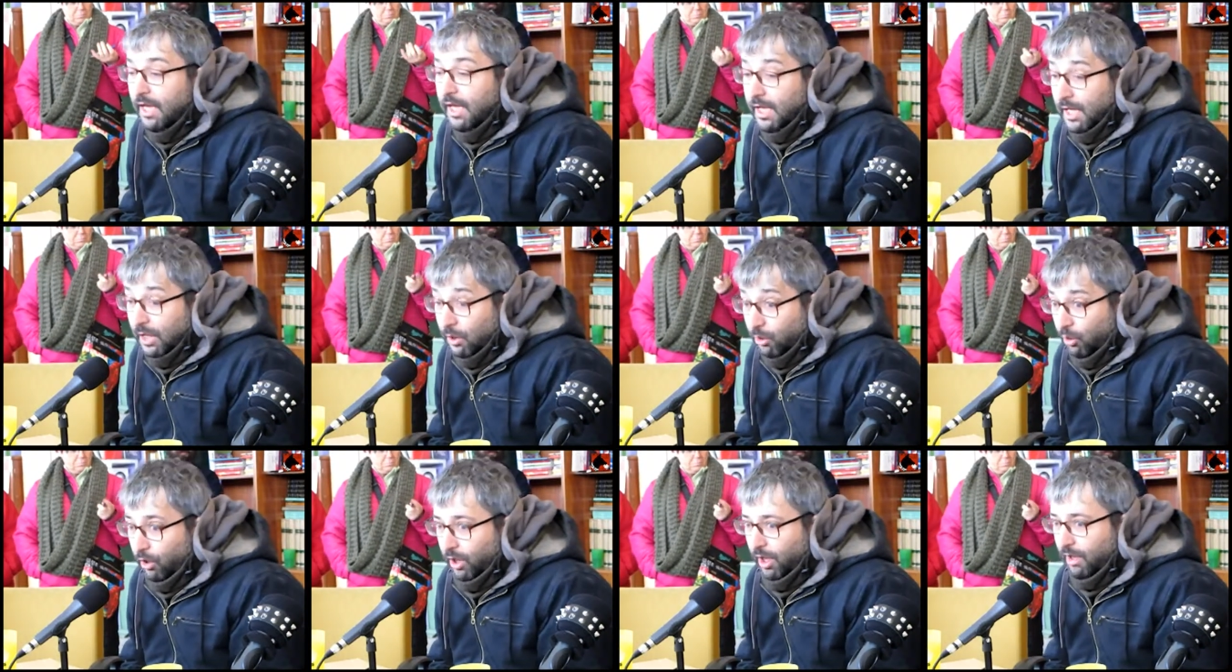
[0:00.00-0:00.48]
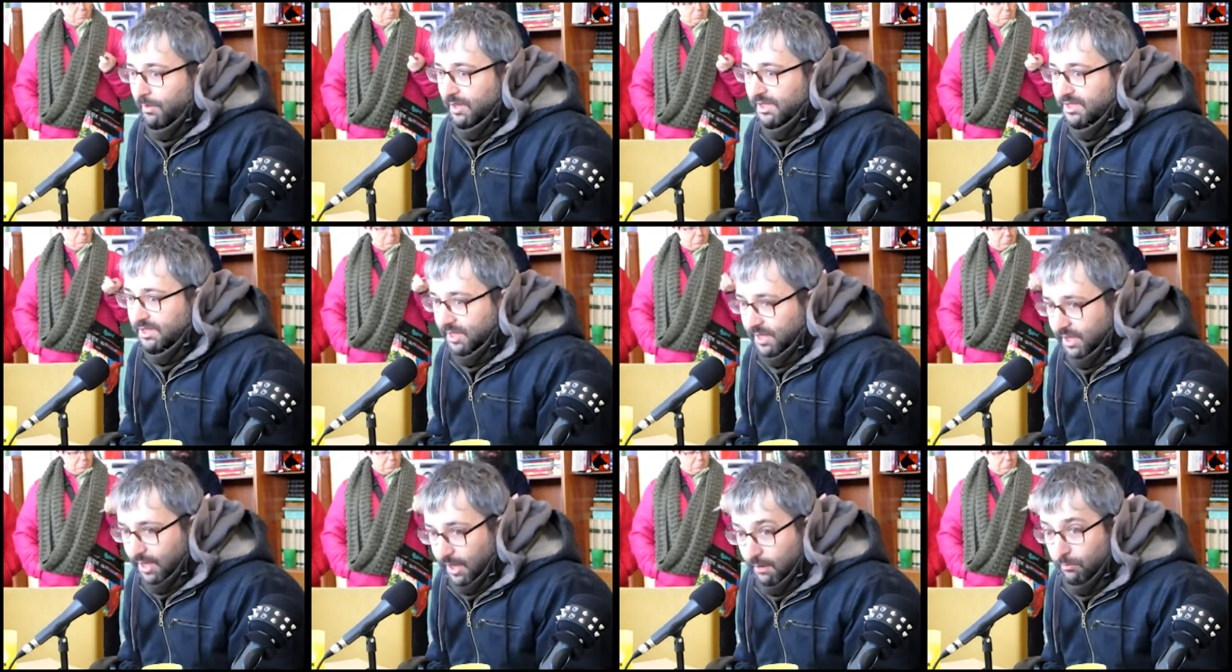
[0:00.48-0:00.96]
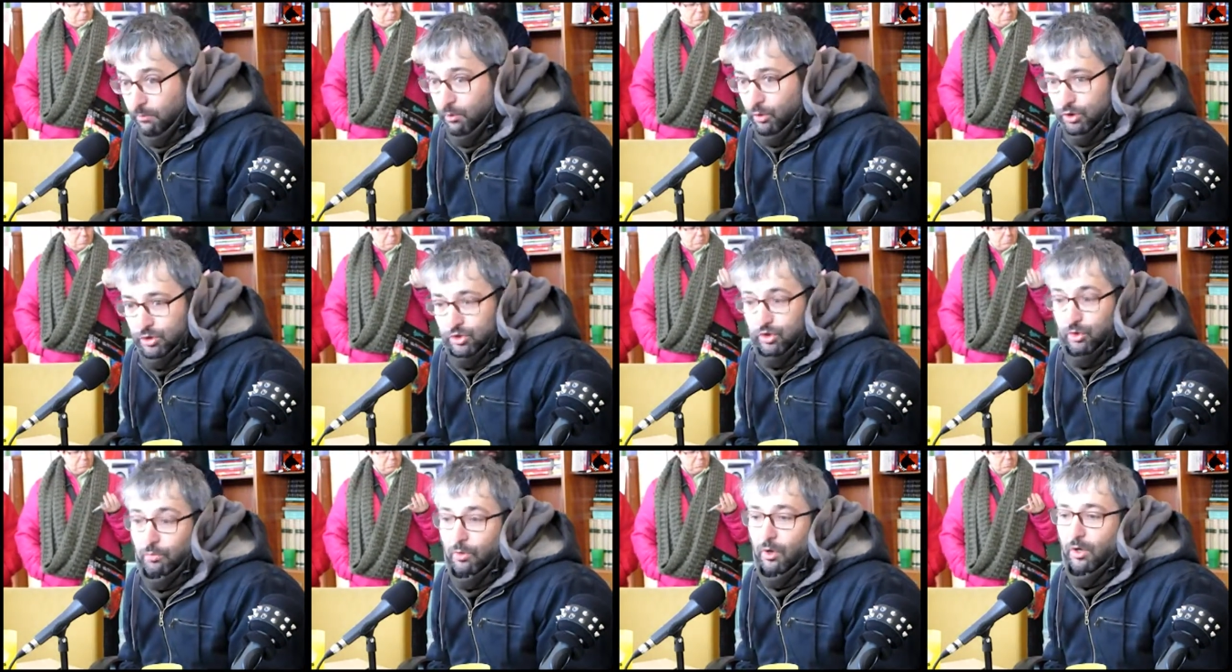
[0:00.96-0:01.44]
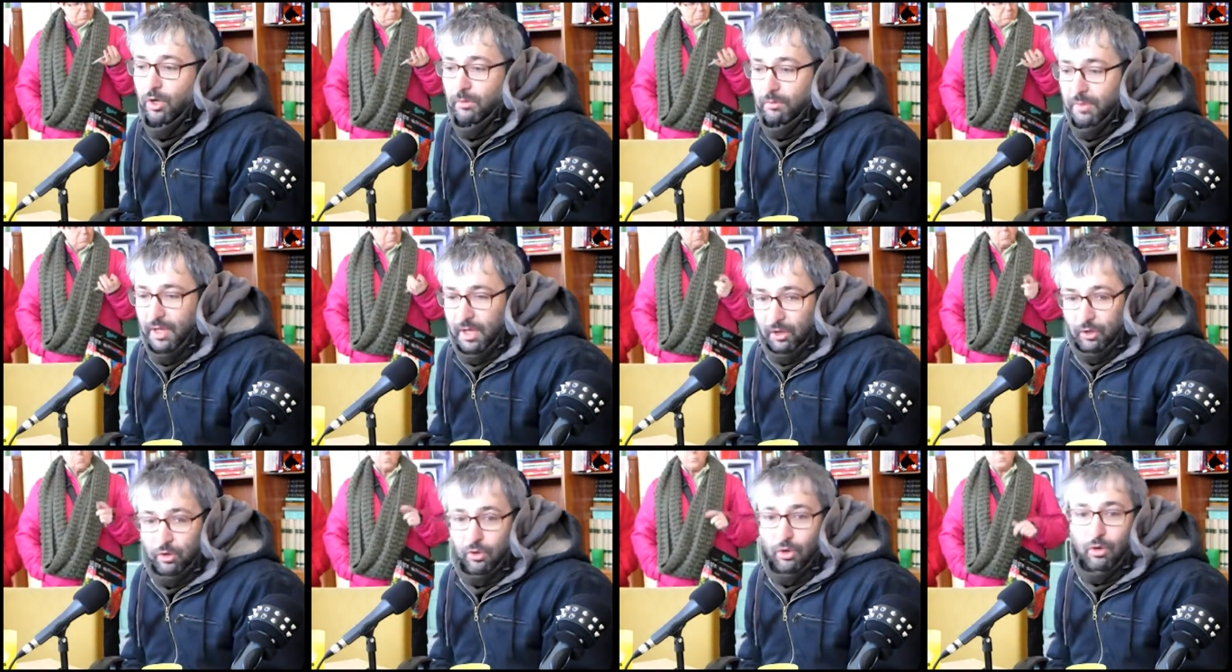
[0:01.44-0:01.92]
y luego además tenía mucho
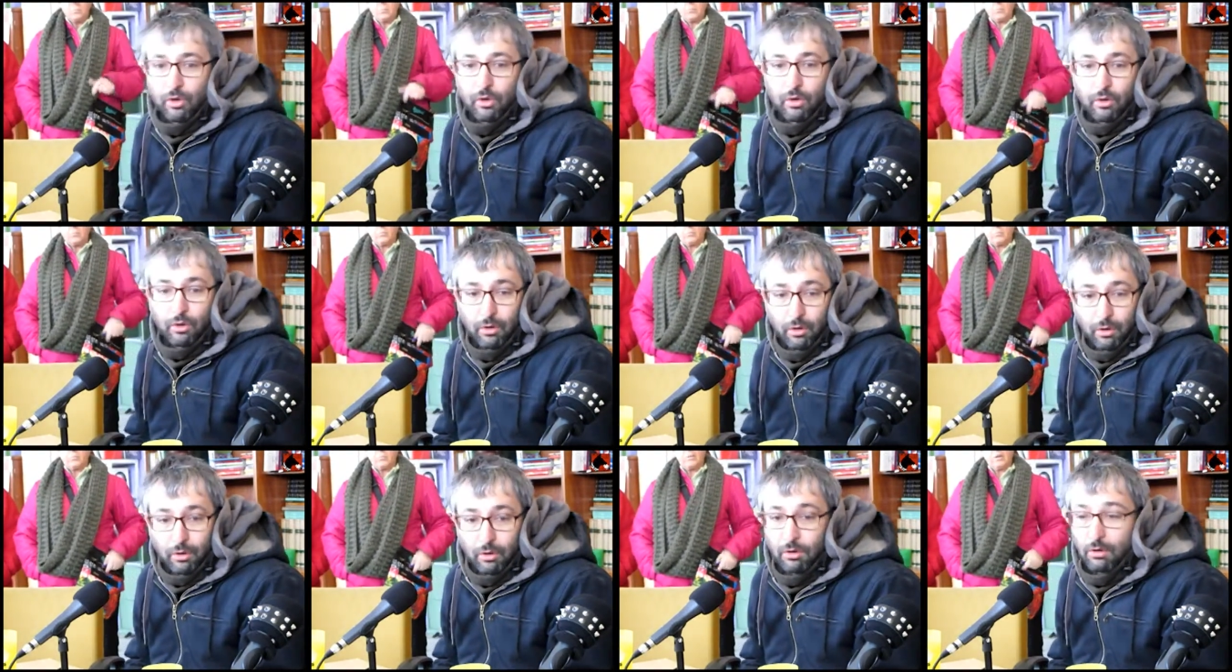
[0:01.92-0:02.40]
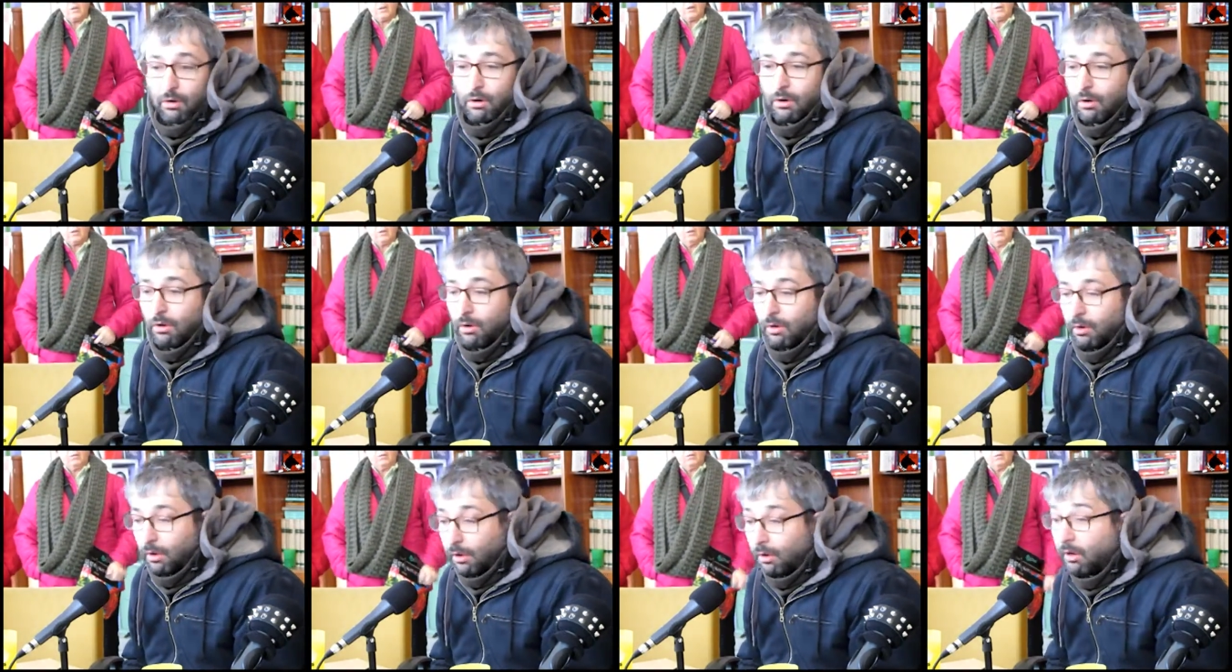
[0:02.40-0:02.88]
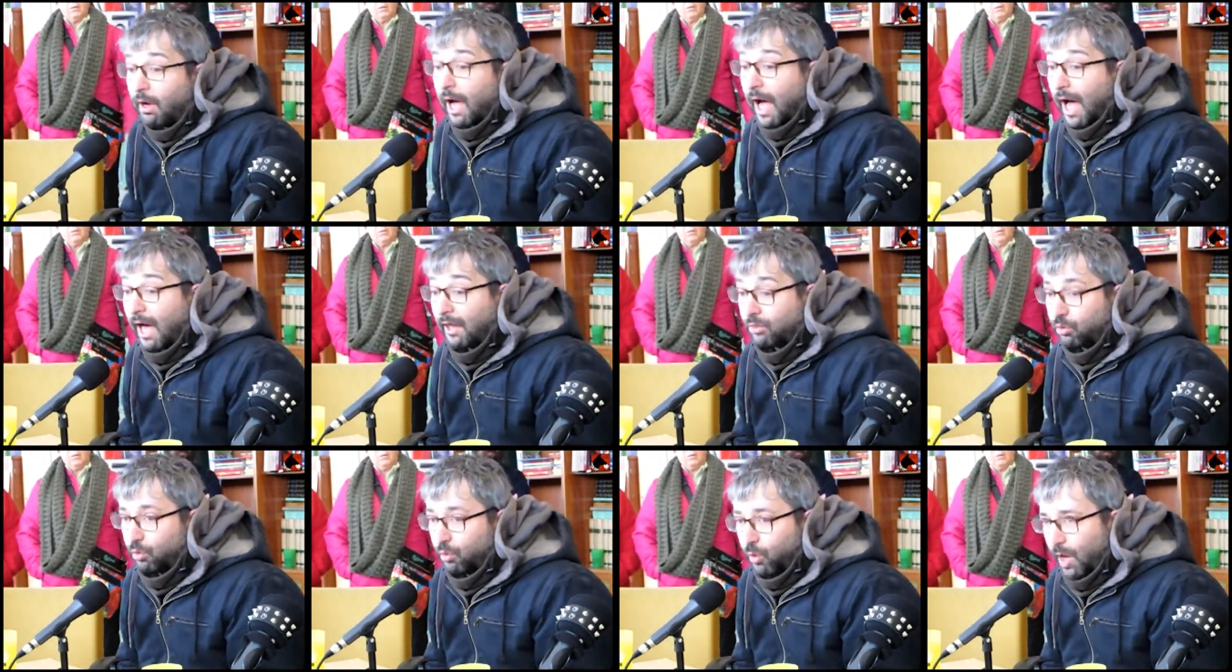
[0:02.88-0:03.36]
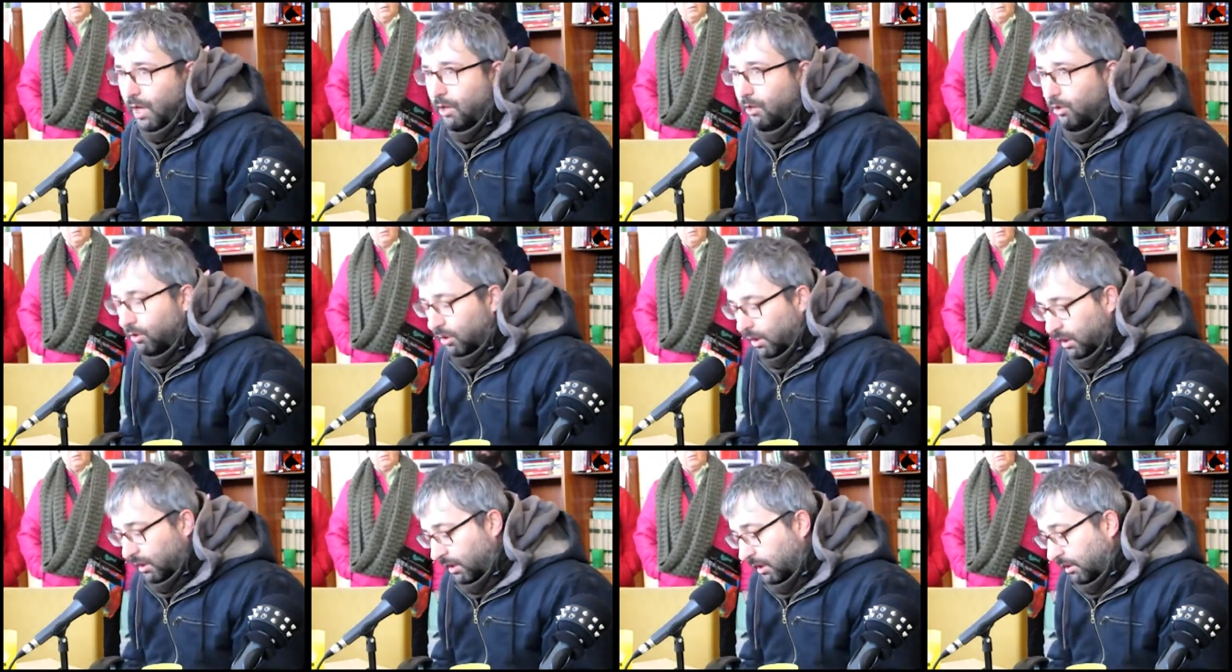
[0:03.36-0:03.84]
movimiento actual,
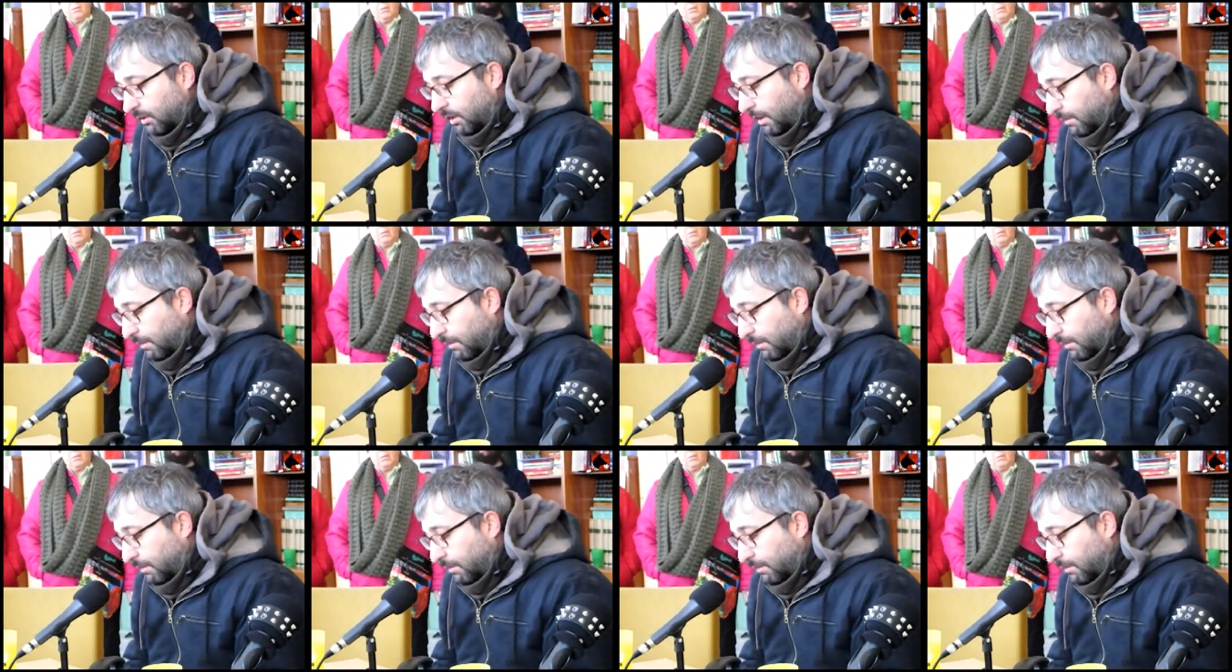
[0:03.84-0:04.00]
¿no? lo que